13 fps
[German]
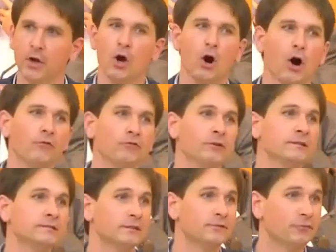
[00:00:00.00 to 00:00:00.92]
Offen
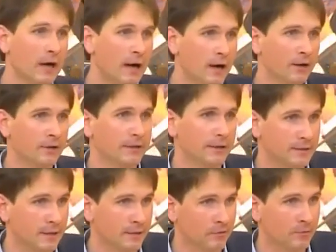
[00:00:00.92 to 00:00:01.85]
ist die Frage der
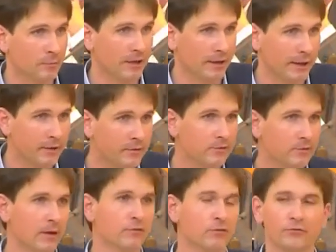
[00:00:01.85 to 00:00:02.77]
Transparenz,
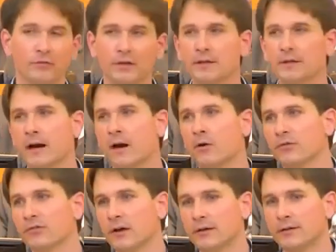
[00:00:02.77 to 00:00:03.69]
also wie der
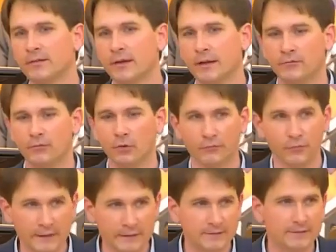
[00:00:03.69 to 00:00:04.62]
Haushaltsentwurf
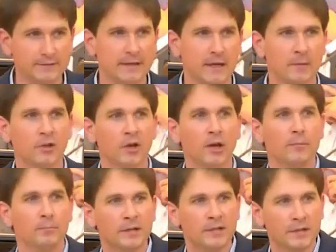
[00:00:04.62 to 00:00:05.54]
insgesamt
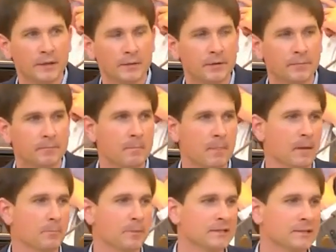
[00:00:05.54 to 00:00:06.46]
mit den
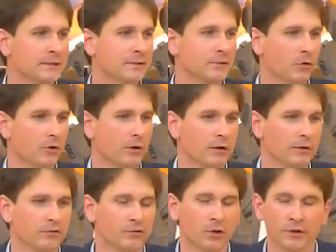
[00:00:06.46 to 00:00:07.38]
Mitteln äh,
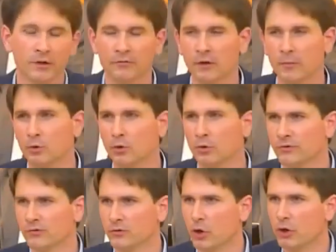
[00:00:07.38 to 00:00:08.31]
des
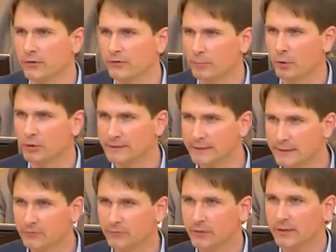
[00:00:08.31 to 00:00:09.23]
Sondervermögens
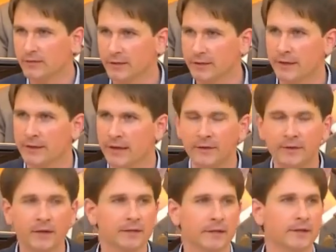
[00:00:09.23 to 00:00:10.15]
korrespondiert, wie das
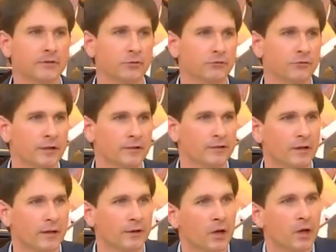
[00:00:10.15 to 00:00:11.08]
ineinander geht und wie das dann